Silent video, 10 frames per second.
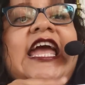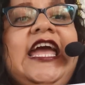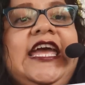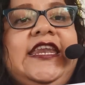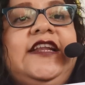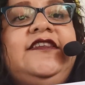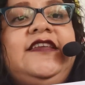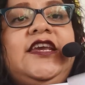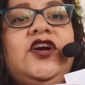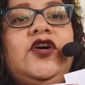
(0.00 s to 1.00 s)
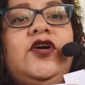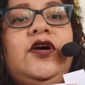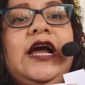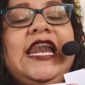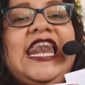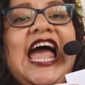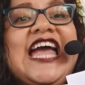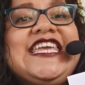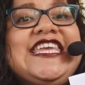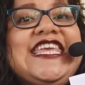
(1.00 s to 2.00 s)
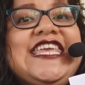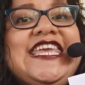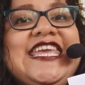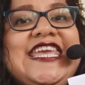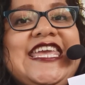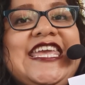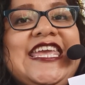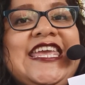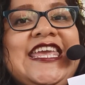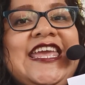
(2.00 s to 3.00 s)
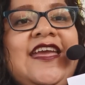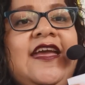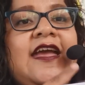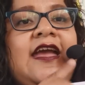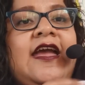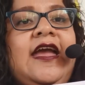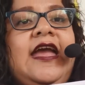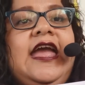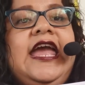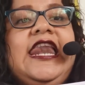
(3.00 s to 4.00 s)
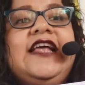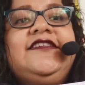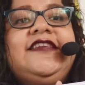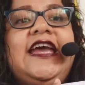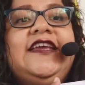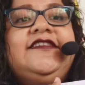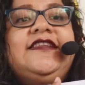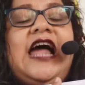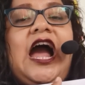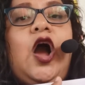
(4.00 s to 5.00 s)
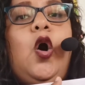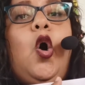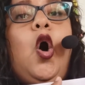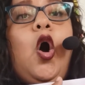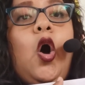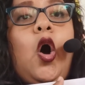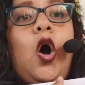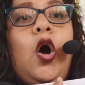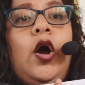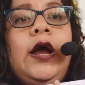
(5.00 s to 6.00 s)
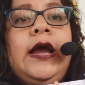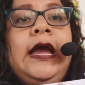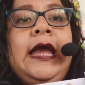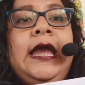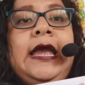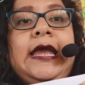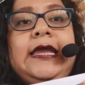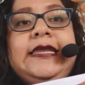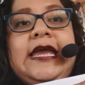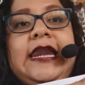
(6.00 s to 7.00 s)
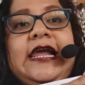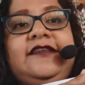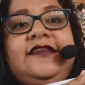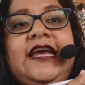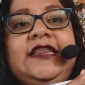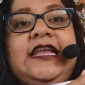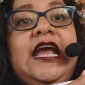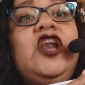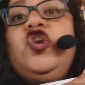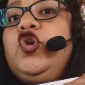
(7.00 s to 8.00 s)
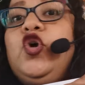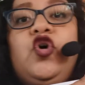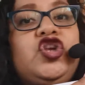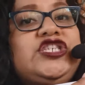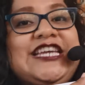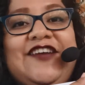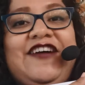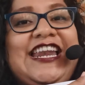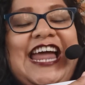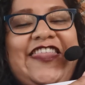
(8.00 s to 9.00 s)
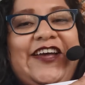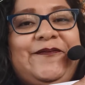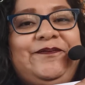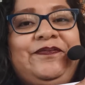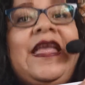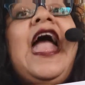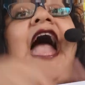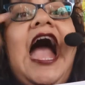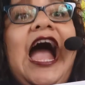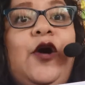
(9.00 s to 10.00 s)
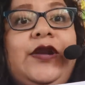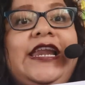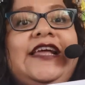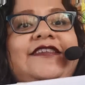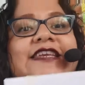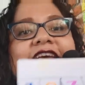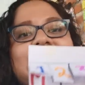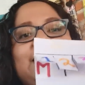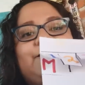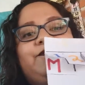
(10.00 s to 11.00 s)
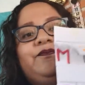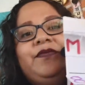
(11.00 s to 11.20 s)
En el 5, la I. En la 6, la O. Y en la 7, no lleva nada. Ahora en la siguiente.